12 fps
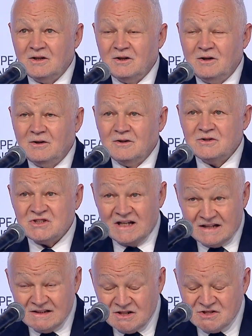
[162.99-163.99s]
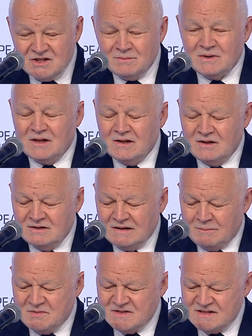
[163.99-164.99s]
e, Czarna Ziemia,
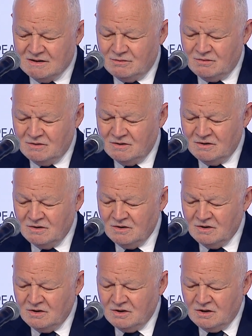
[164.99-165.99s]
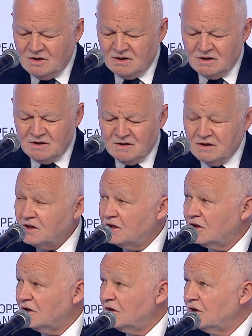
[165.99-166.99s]
napisał e,
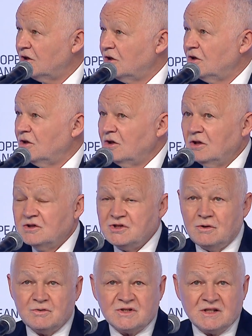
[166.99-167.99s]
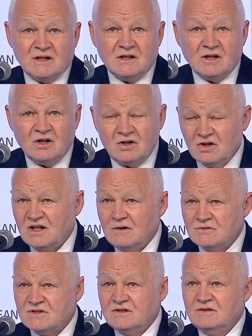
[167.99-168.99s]
książkę
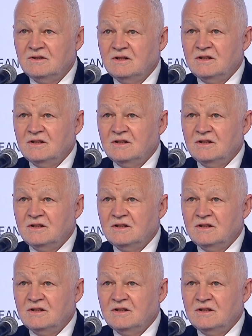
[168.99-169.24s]
Holokaust